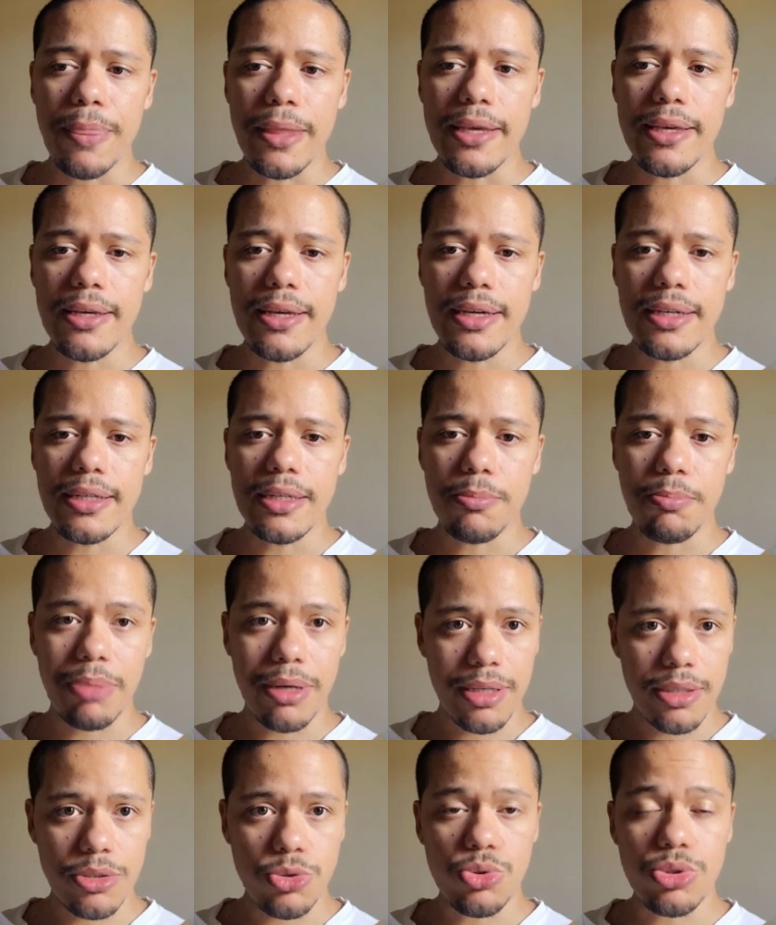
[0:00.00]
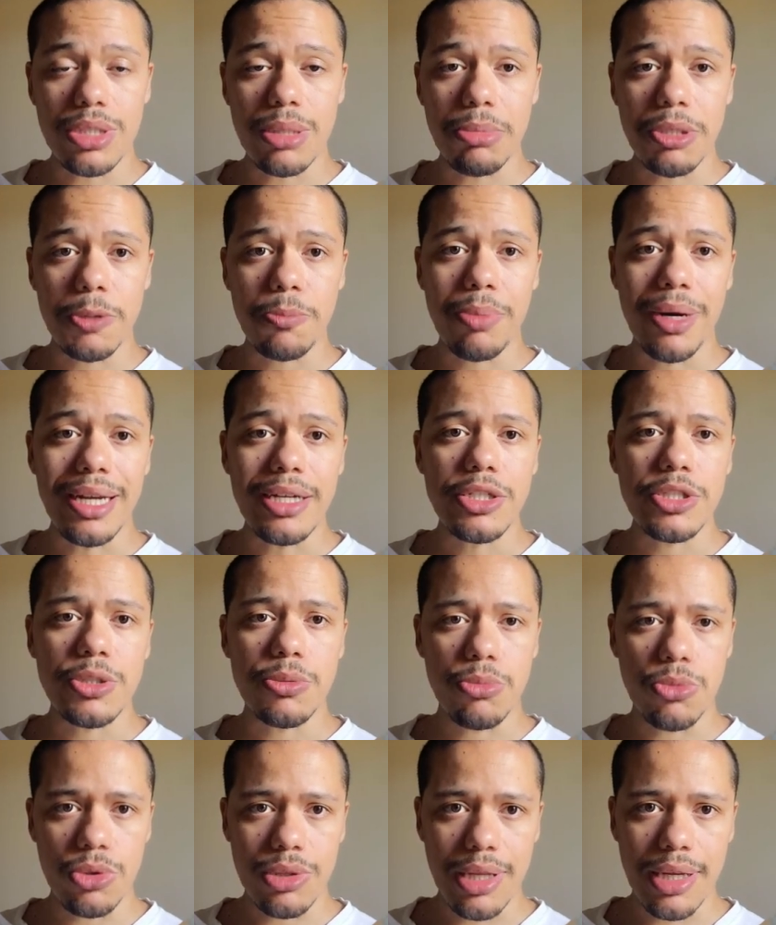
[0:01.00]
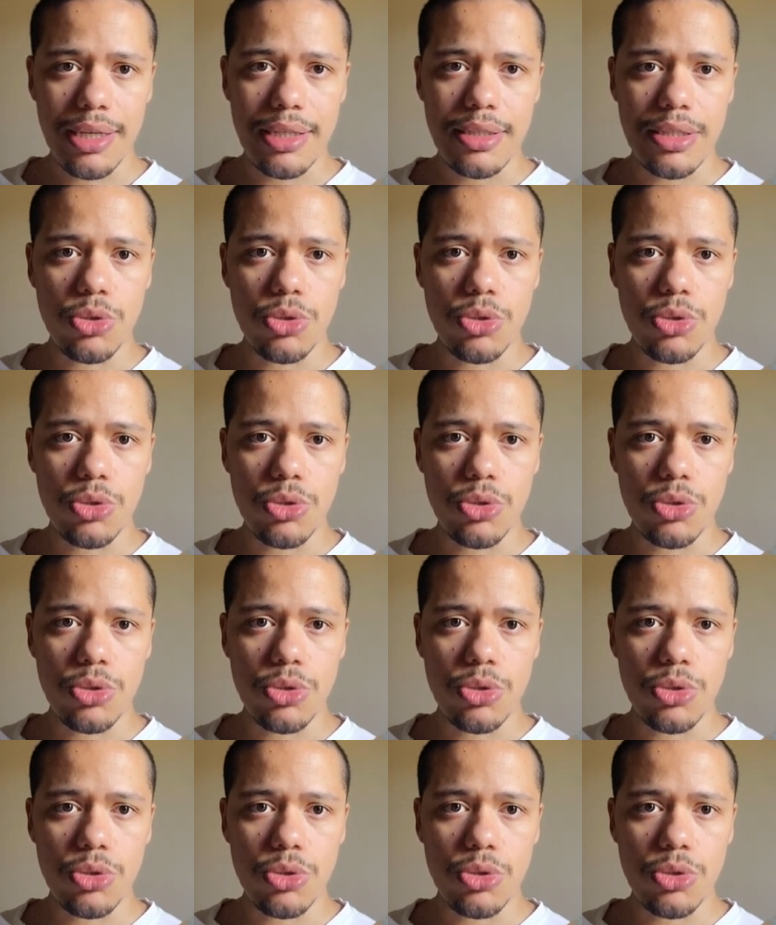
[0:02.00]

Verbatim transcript: e ele, pra, justamente para estimular,